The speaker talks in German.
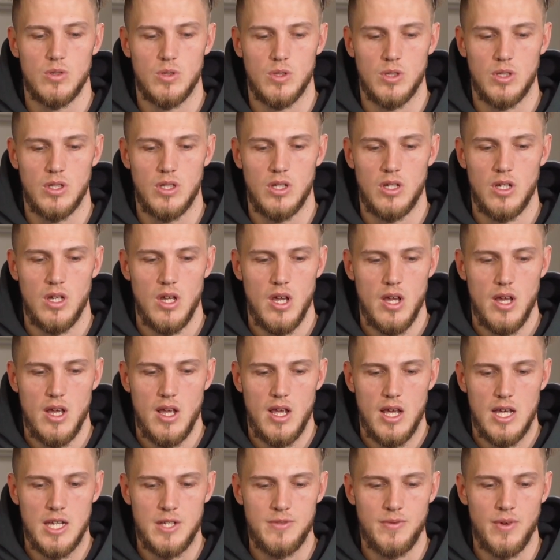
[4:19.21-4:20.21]
Und
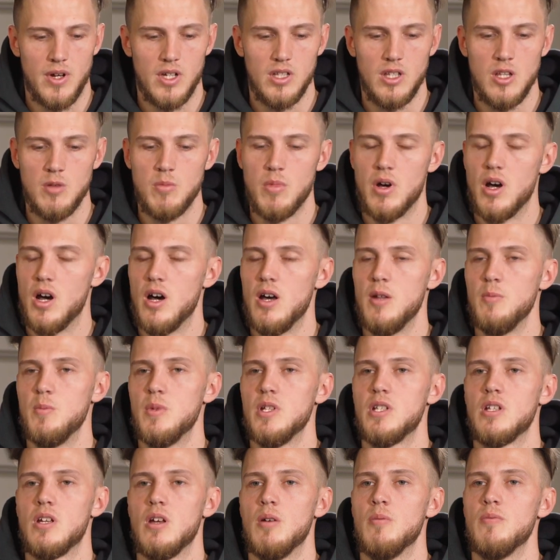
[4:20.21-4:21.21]
es fängt immer an
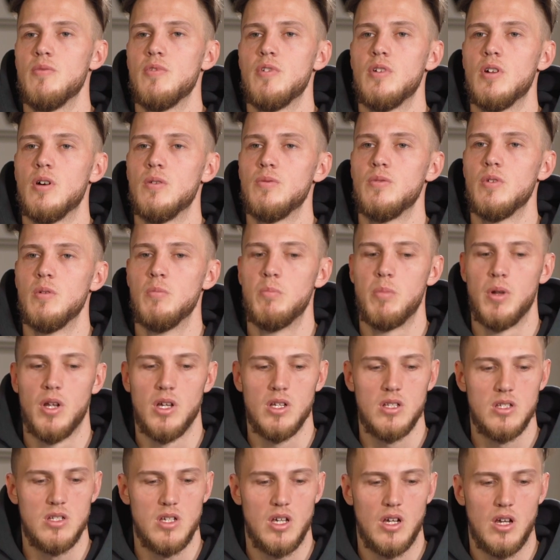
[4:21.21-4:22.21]
mit Kämpfen auf dem
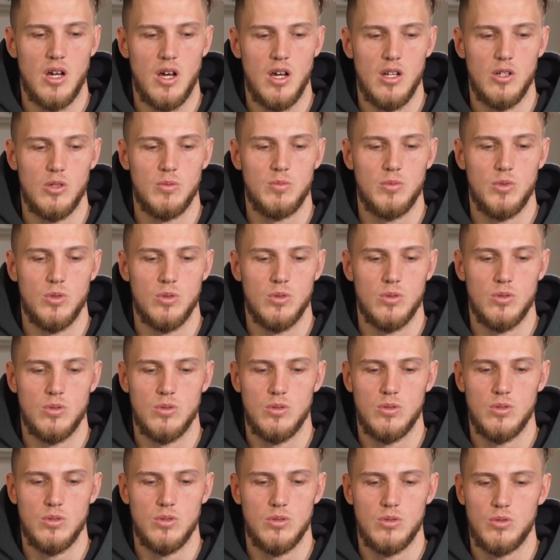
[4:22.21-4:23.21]
Platz, egal ob
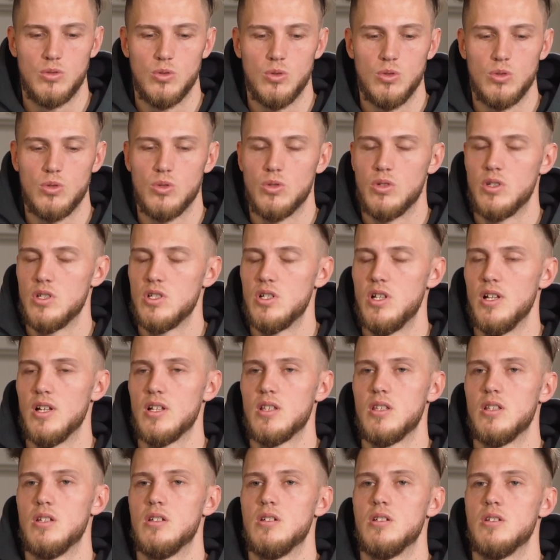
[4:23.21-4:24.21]
du gut oder
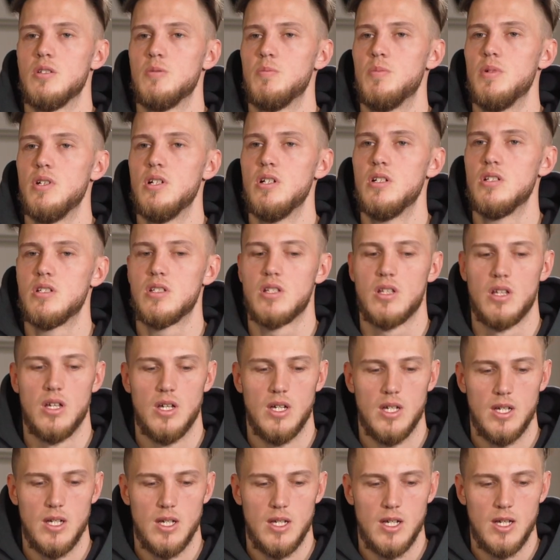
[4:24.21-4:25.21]
schlecht äh, spielst.
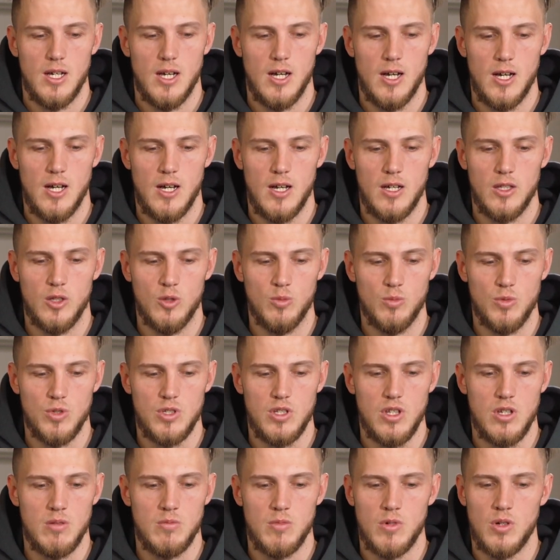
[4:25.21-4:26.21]
Du
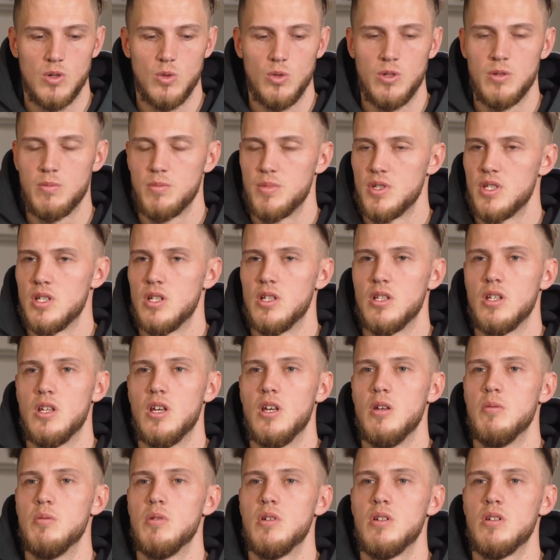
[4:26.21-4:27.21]
musst immer 100%
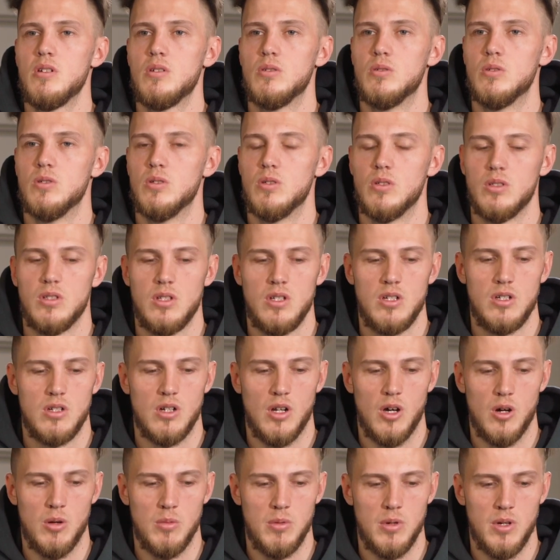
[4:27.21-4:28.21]
geben und ich
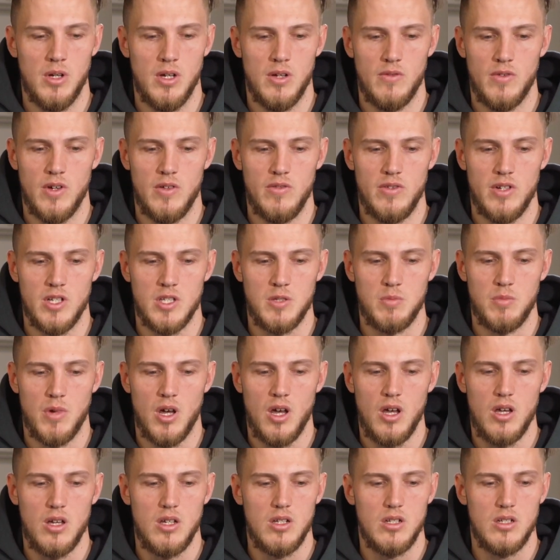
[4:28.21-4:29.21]
glaube, wenn wir das
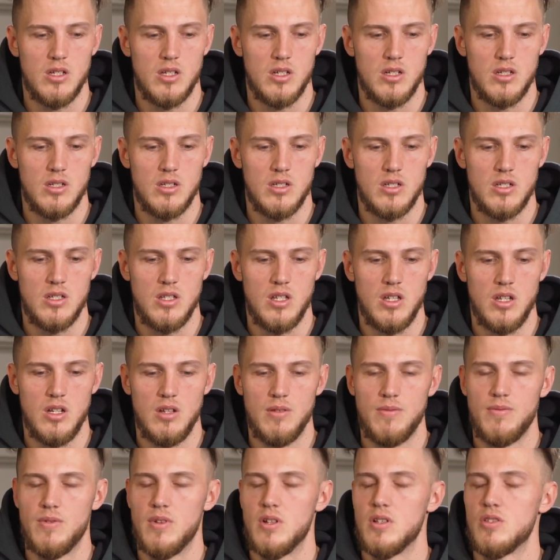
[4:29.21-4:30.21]
machen, dann stehen
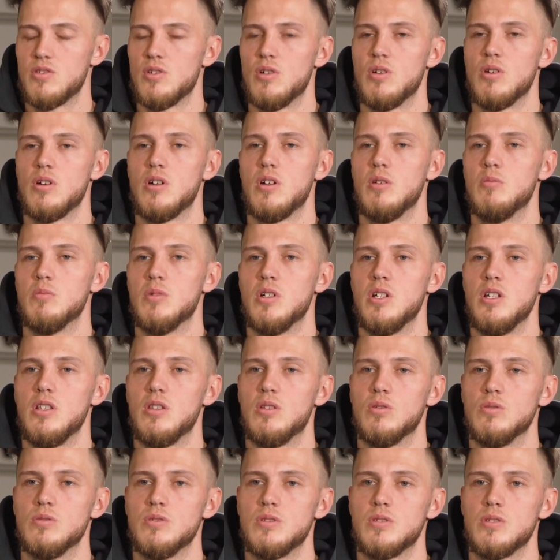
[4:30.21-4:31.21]
die Fans auch immer
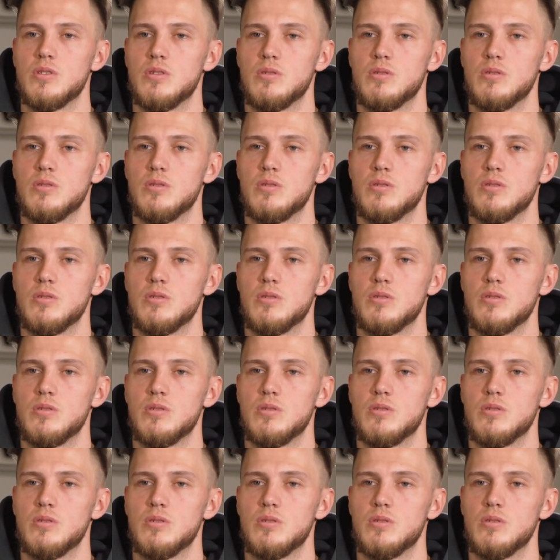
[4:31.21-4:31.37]
hinter uns.